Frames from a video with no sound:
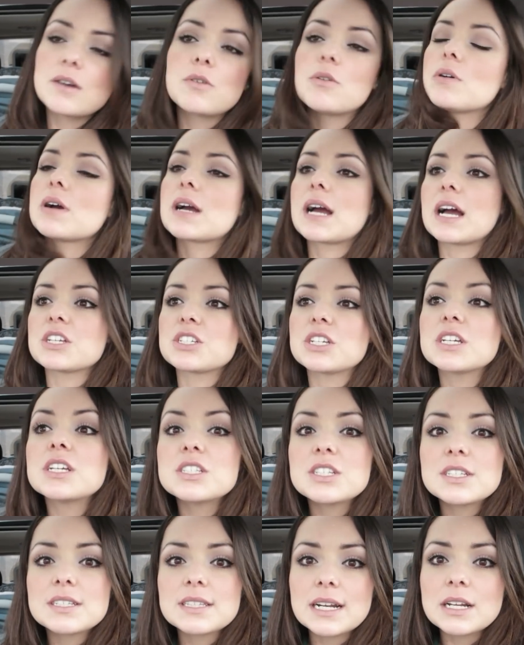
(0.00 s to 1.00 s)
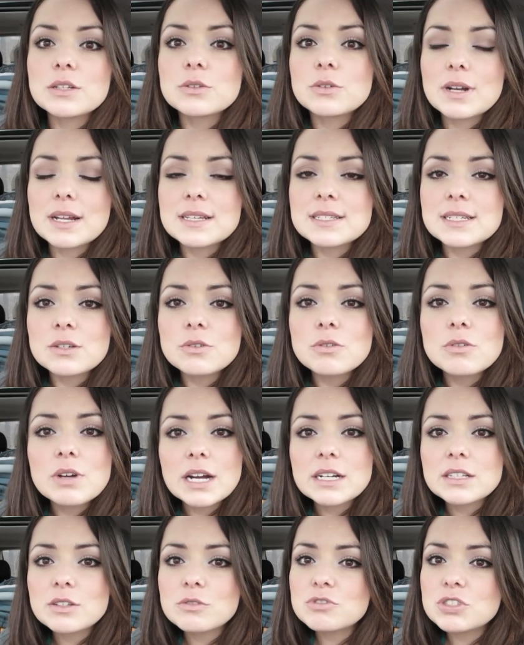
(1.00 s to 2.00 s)
com a caixa registradora, assim, com
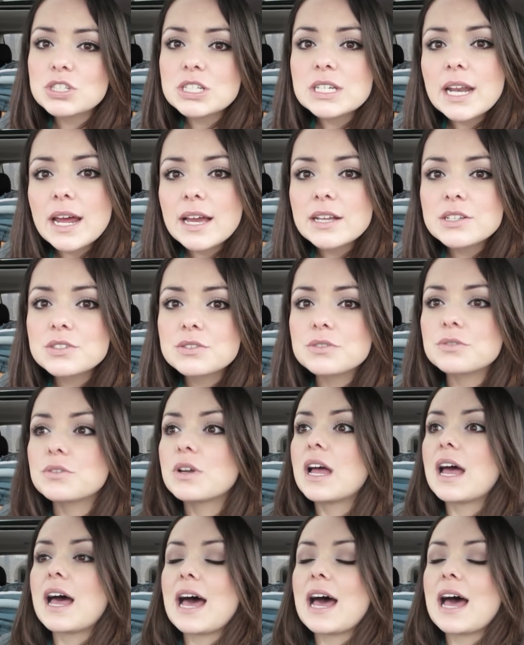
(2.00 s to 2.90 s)
cartão de crédito.